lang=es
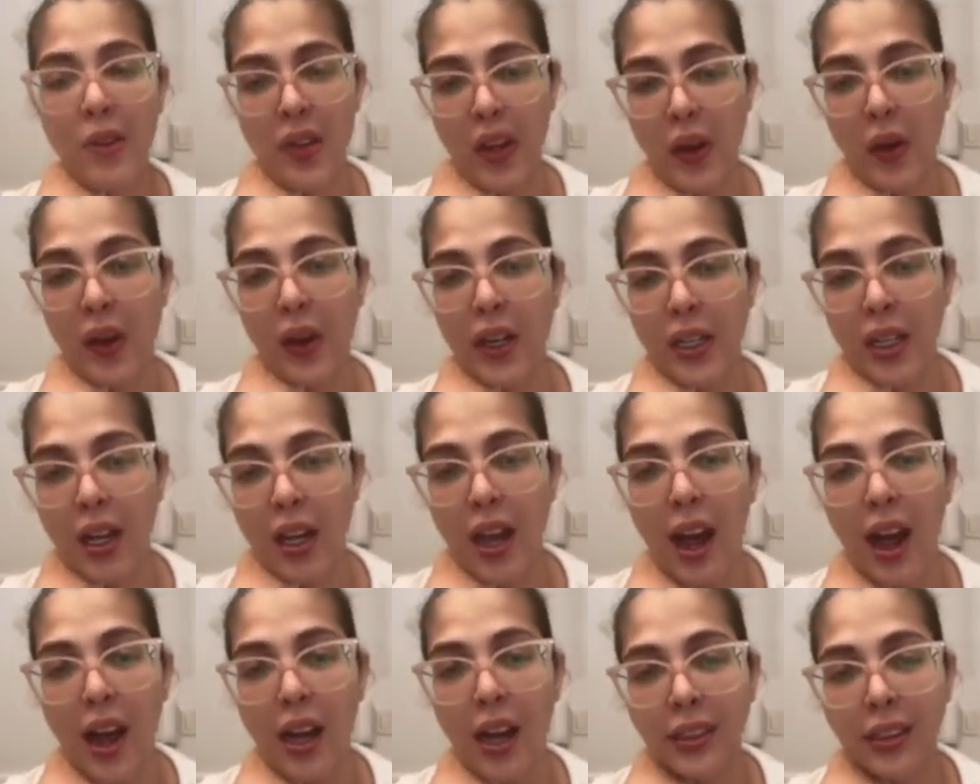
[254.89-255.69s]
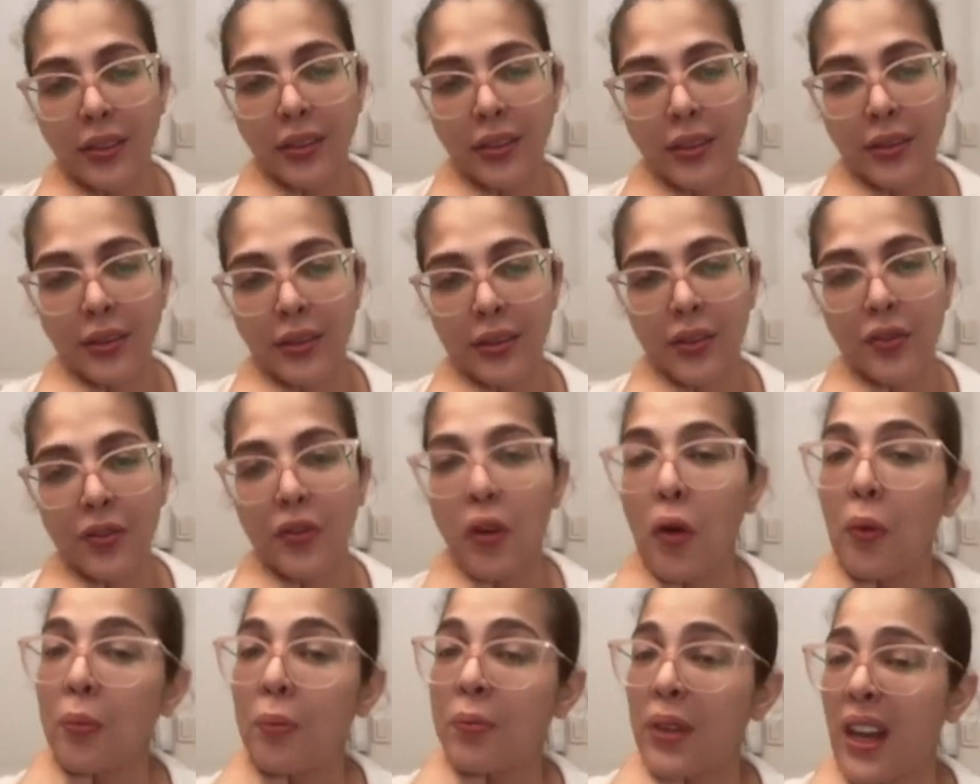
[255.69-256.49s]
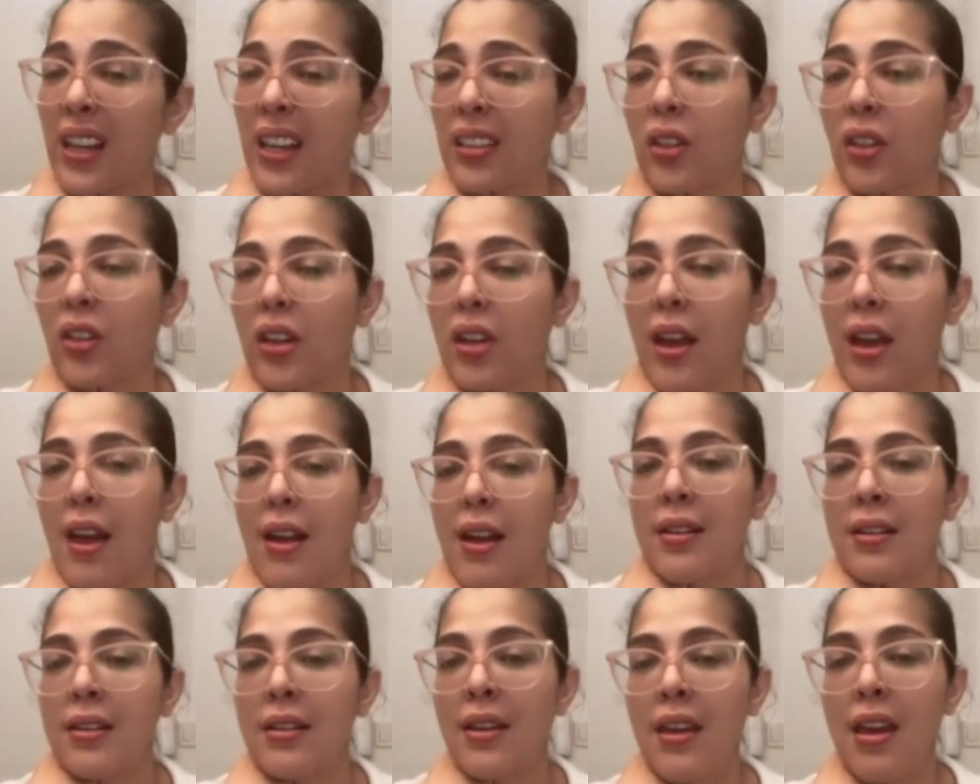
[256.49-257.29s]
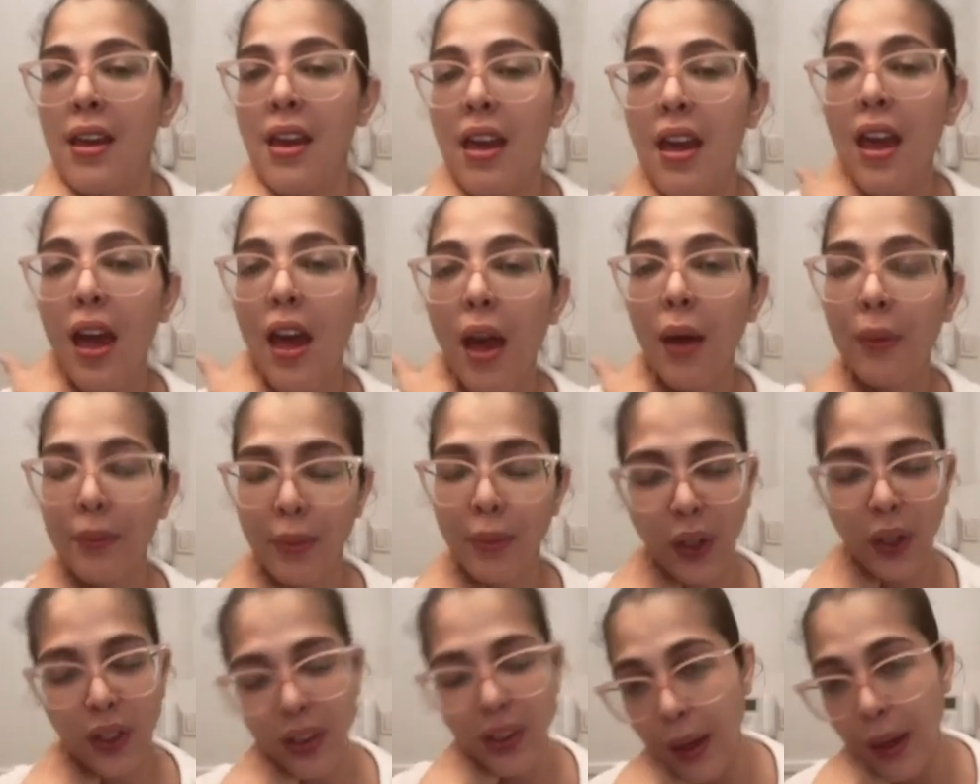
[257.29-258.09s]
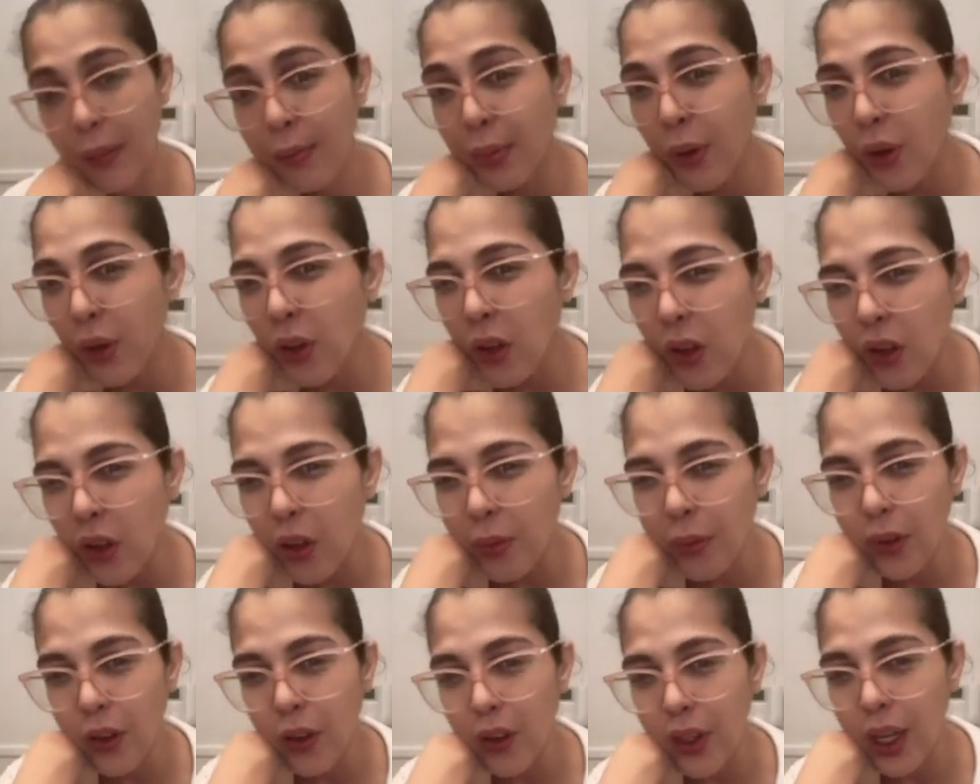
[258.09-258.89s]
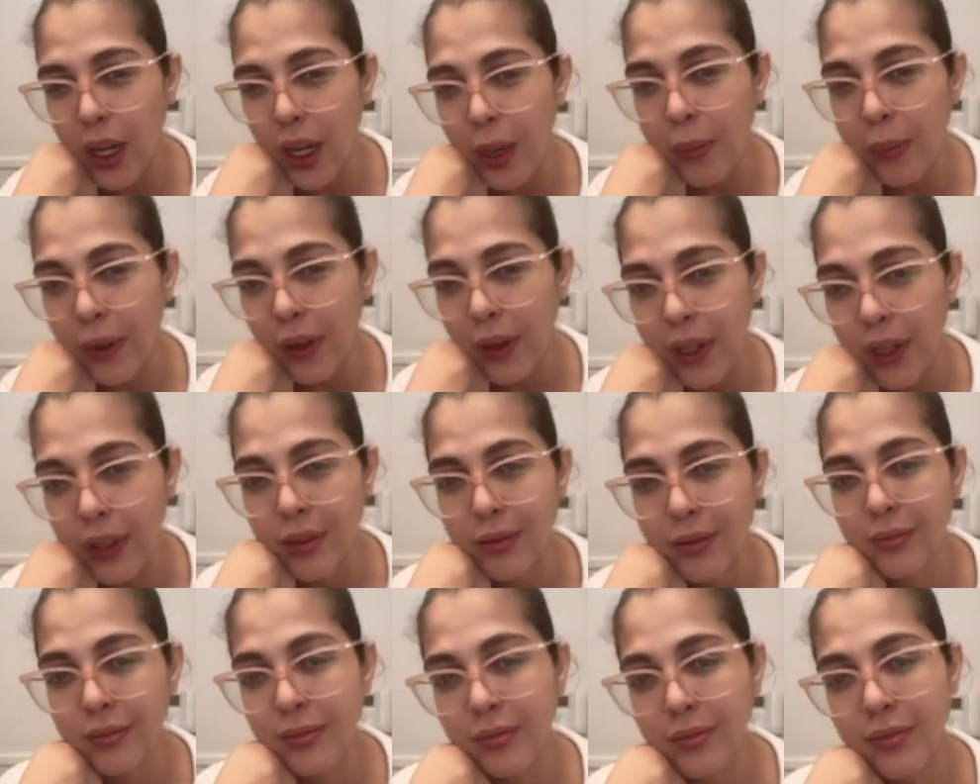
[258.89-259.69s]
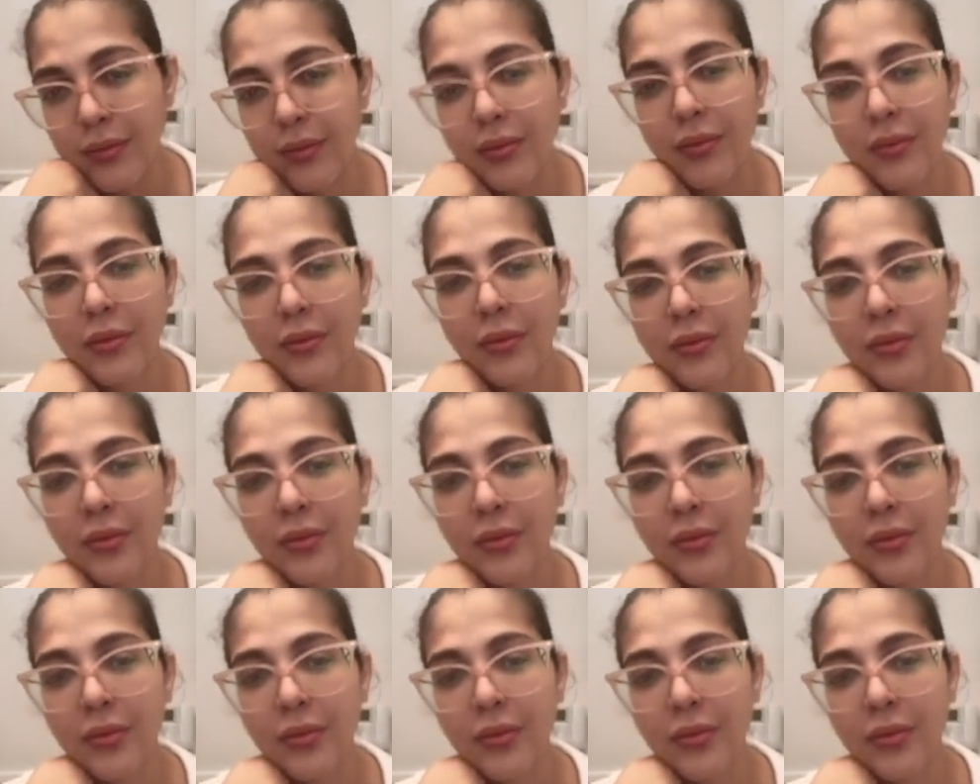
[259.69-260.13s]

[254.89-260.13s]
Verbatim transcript: tienes que estar preparado o preparado para también hacer frente a las consecuencias de la